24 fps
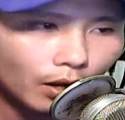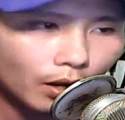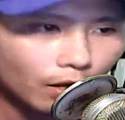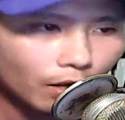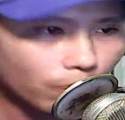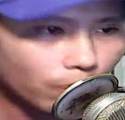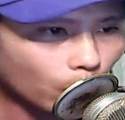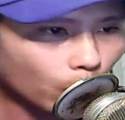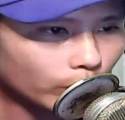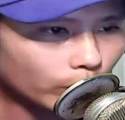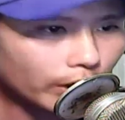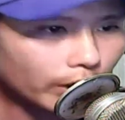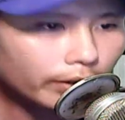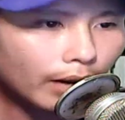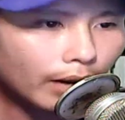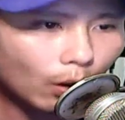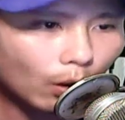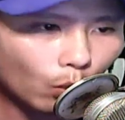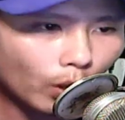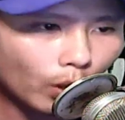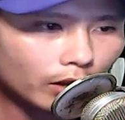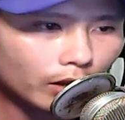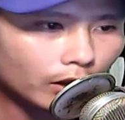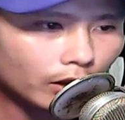Phu nhất đạo
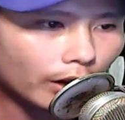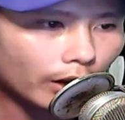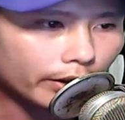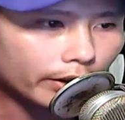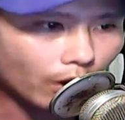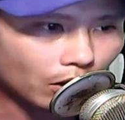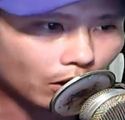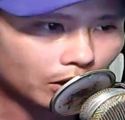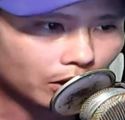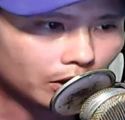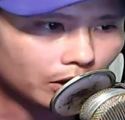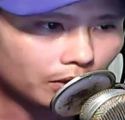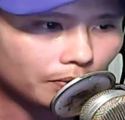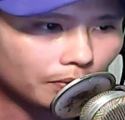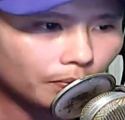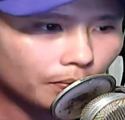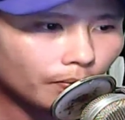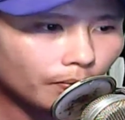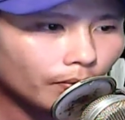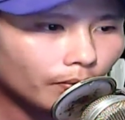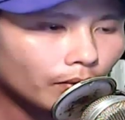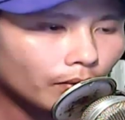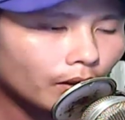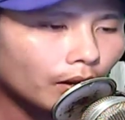quân cười nói,
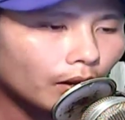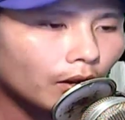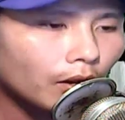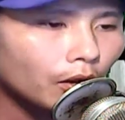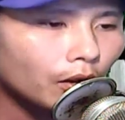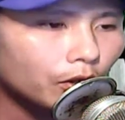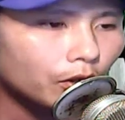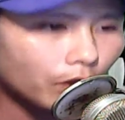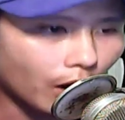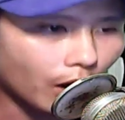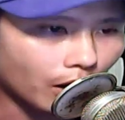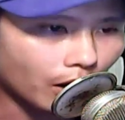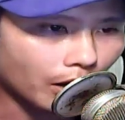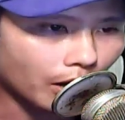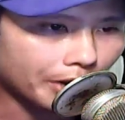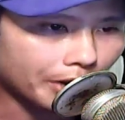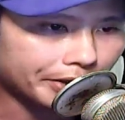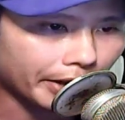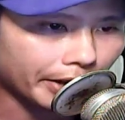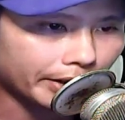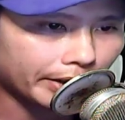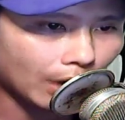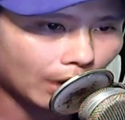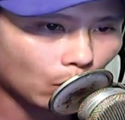chờ ngươi
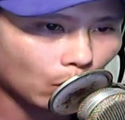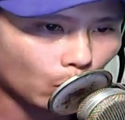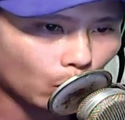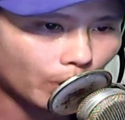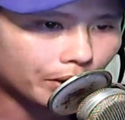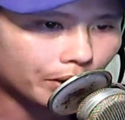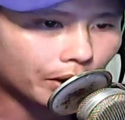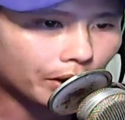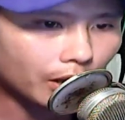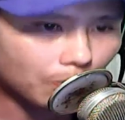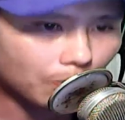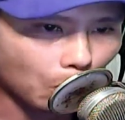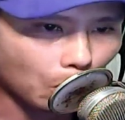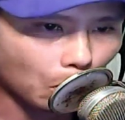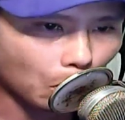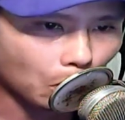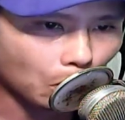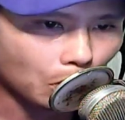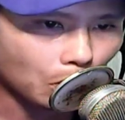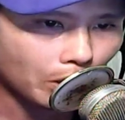thành đạo quân tứ bộ